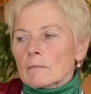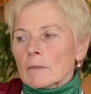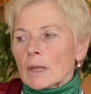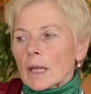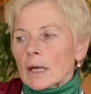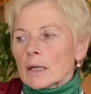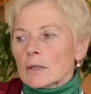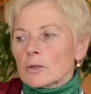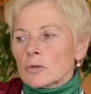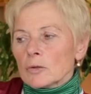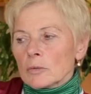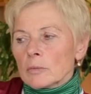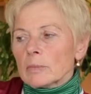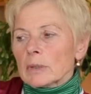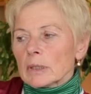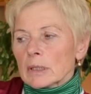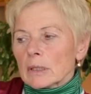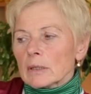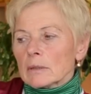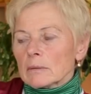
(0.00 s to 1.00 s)
Да, ну
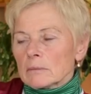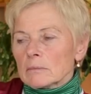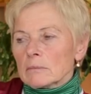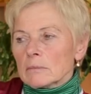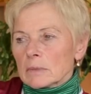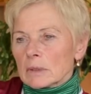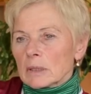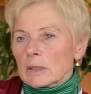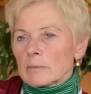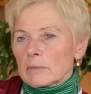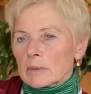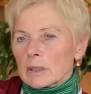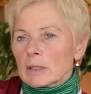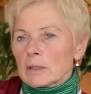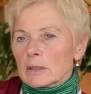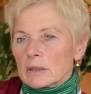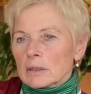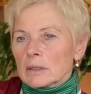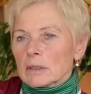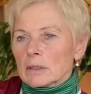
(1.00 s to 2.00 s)
было. Было
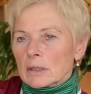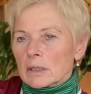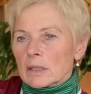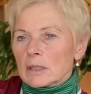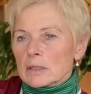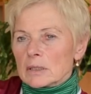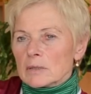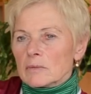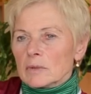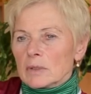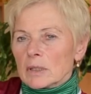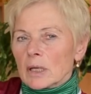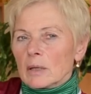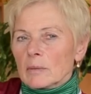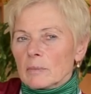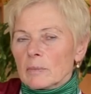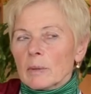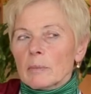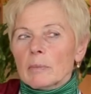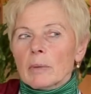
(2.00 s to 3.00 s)
мне один раз вот
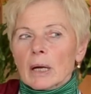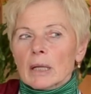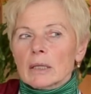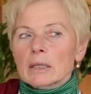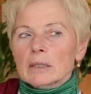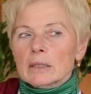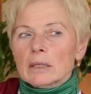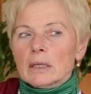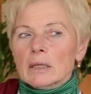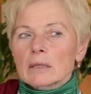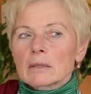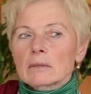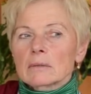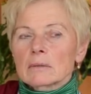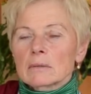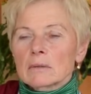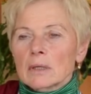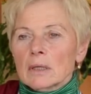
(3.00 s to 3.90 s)
так попала я